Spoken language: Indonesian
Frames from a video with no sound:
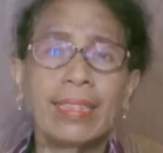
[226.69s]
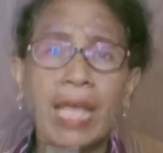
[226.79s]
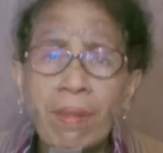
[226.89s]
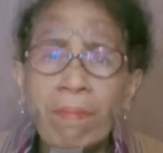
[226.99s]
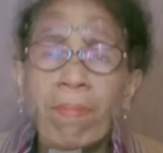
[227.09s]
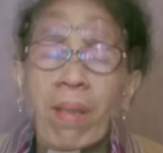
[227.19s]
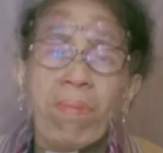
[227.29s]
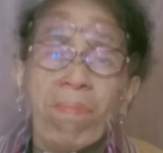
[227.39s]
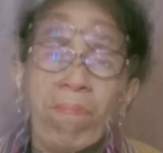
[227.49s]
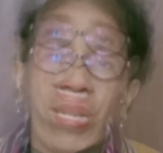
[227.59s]
tanpa
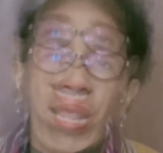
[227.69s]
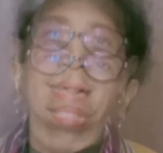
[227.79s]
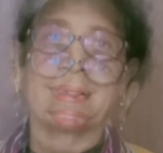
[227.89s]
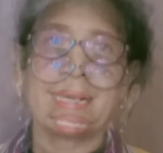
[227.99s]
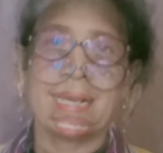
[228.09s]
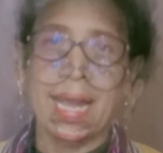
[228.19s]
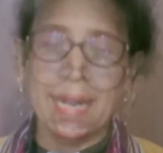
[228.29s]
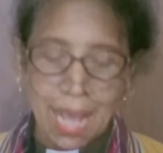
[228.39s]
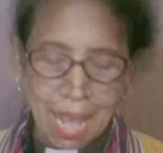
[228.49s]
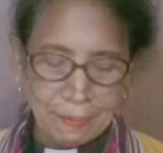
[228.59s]

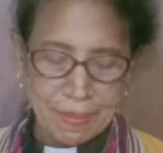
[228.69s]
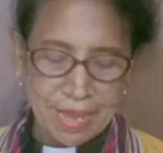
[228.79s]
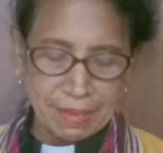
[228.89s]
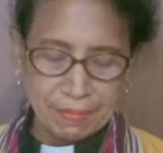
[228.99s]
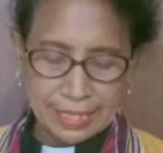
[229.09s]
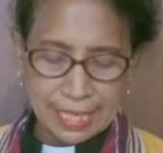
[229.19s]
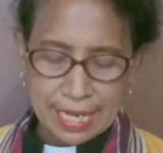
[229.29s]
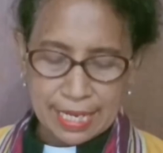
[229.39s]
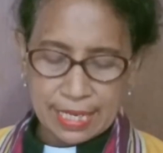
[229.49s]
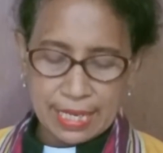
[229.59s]
memperhatikan apa yang
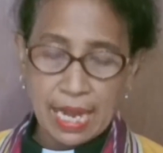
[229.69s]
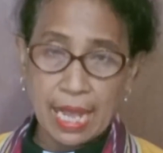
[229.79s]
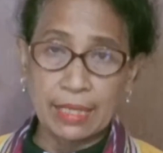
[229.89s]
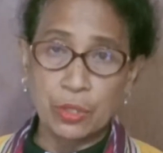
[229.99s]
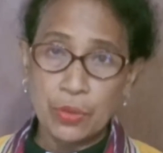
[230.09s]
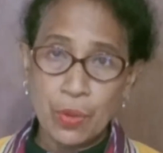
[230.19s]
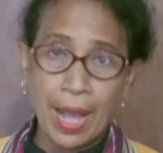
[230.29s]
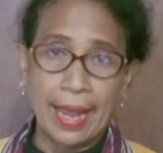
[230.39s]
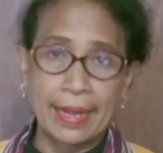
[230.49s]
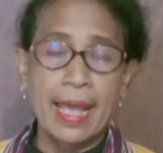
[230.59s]
menjadi kehendak
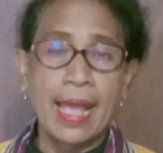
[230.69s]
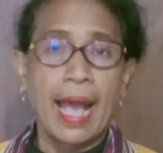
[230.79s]
Tuhan.